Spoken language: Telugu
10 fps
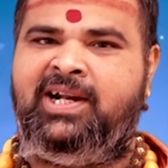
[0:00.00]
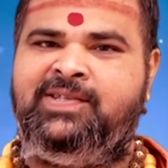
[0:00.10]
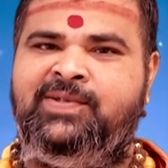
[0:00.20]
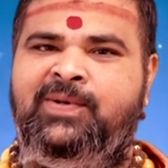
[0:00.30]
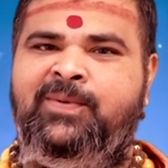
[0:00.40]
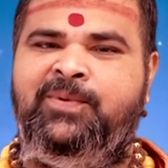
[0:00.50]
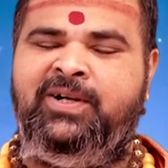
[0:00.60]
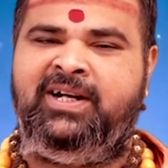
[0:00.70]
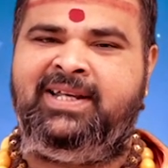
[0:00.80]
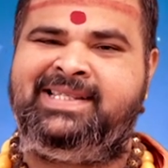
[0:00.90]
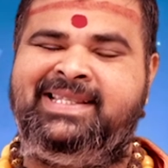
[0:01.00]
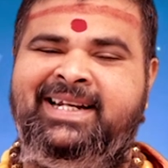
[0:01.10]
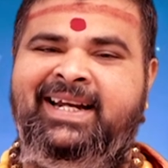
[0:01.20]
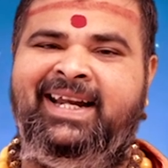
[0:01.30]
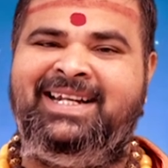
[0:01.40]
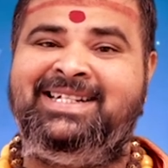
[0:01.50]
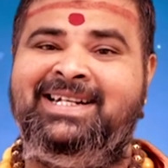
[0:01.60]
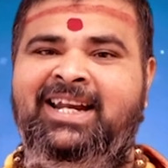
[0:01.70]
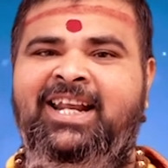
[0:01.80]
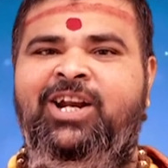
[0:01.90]
రాసుల్లో పుట్టిన స్త్రీ
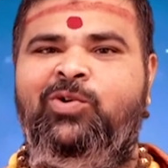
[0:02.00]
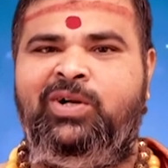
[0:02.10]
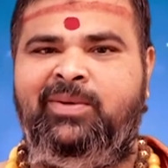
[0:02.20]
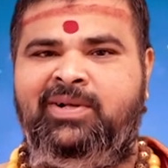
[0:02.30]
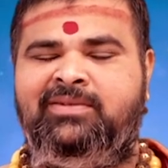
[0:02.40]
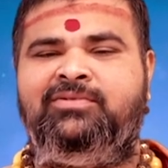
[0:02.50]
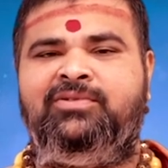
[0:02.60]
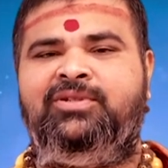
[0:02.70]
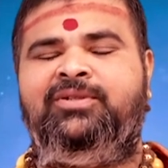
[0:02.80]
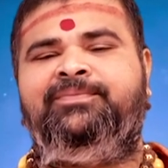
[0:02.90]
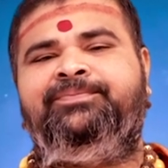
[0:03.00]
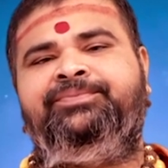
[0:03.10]
లక్షణాలు ఎలా ఉంటాయి మనం చూద్దాం